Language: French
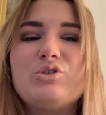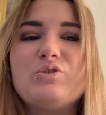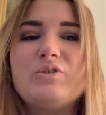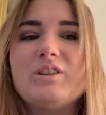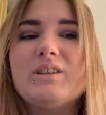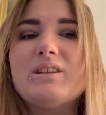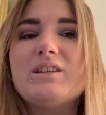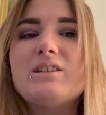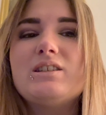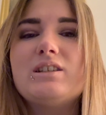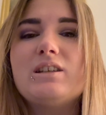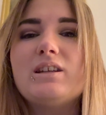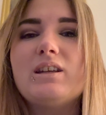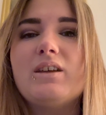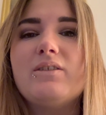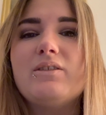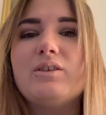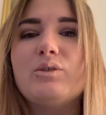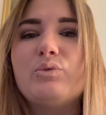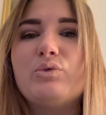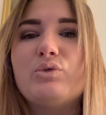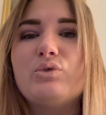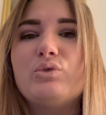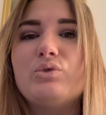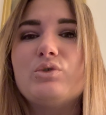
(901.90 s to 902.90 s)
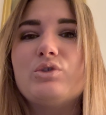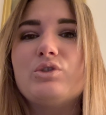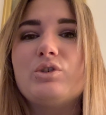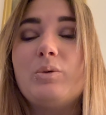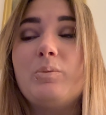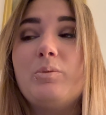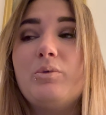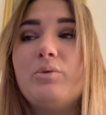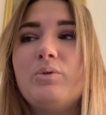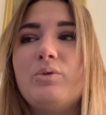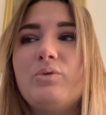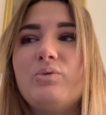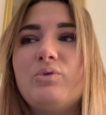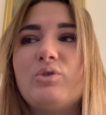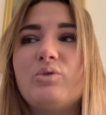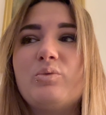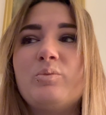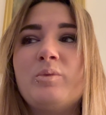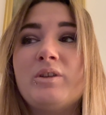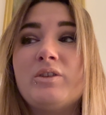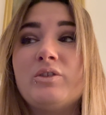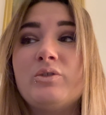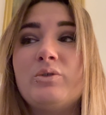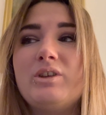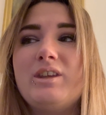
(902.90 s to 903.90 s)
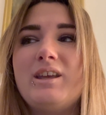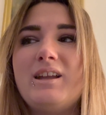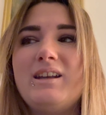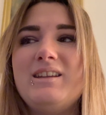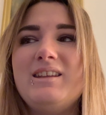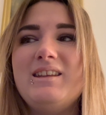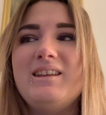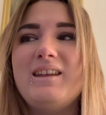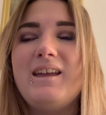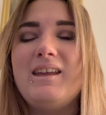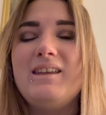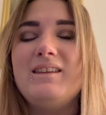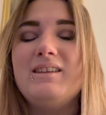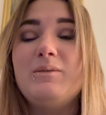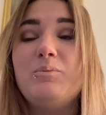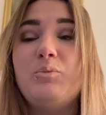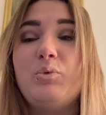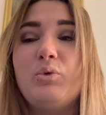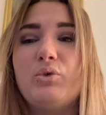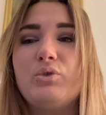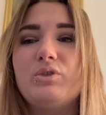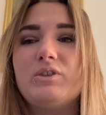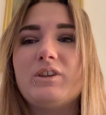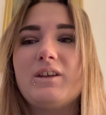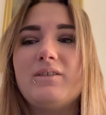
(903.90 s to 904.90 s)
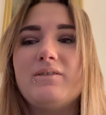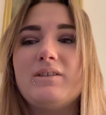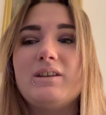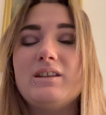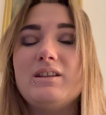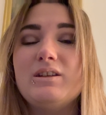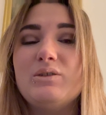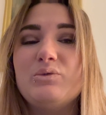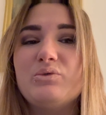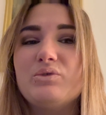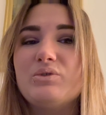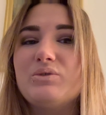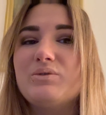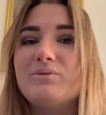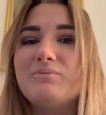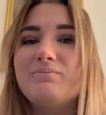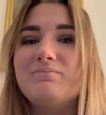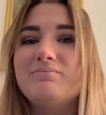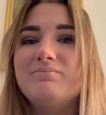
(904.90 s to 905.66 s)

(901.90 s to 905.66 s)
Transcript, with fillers: je vais tricher avec Photoshop, vu que maintenant il y a l'IA qui peut retravailler les photos.